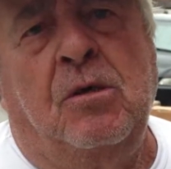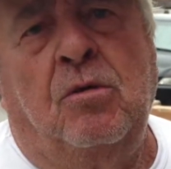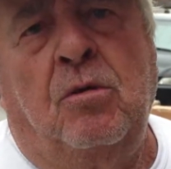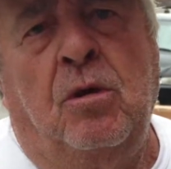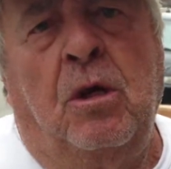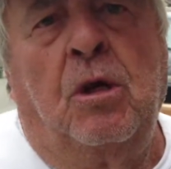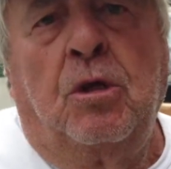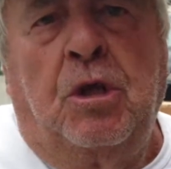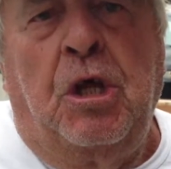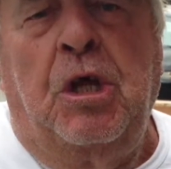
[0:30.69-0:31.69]
E os, os
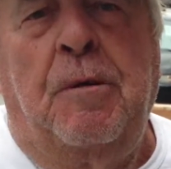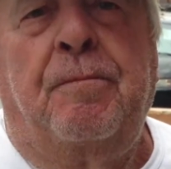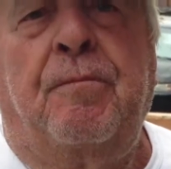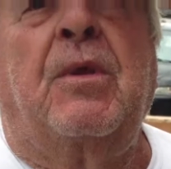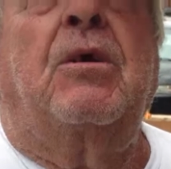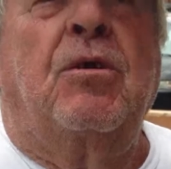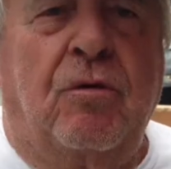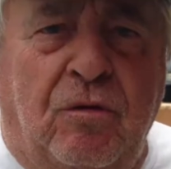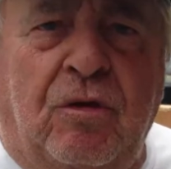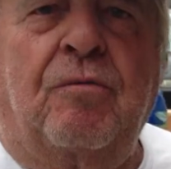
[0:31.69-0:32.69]
maiazinhos vieram dos
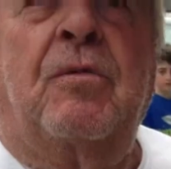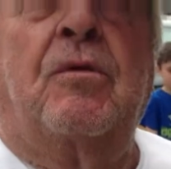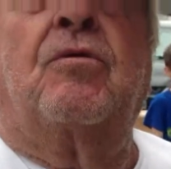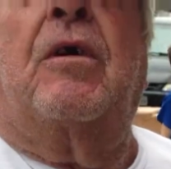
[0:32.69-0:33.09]
Açores.